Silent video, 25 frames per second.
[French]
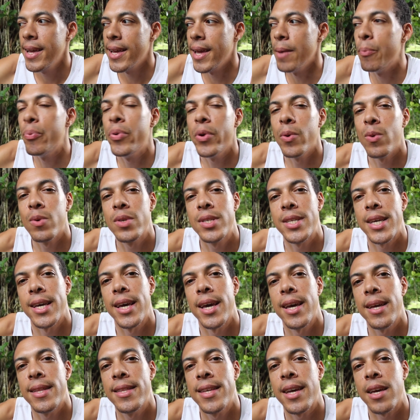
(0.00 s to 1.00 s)
Et puis on
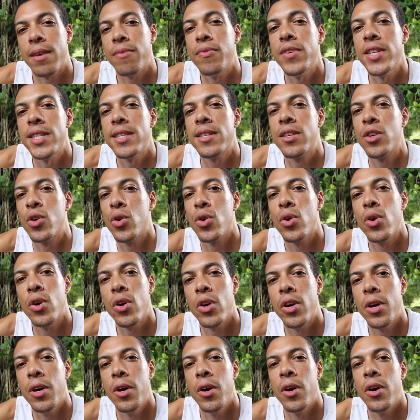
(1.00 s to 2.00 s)
sait très vite qu'il
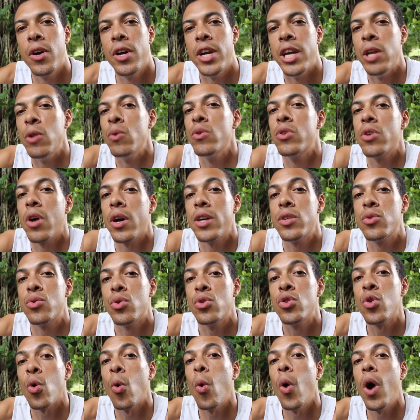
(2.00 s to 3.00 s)
euh, il nous en
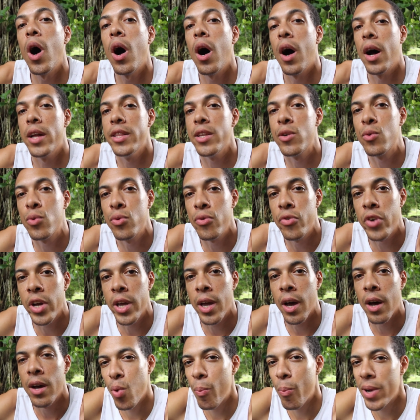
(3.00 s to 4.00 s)
reste trois à
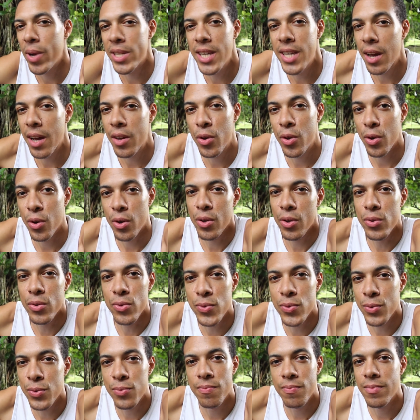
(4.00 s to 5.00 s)
découvrir, pour pas dire que
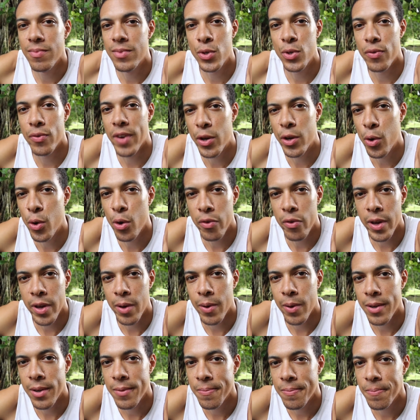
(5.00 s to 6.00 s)
tu vas crever
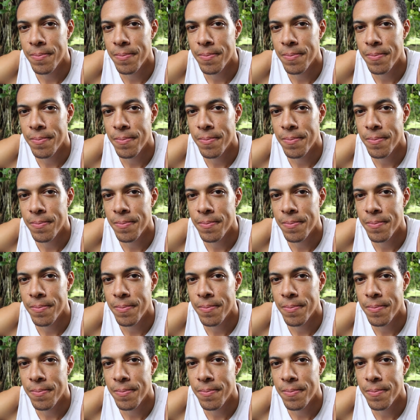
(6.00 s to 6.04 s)
quoi.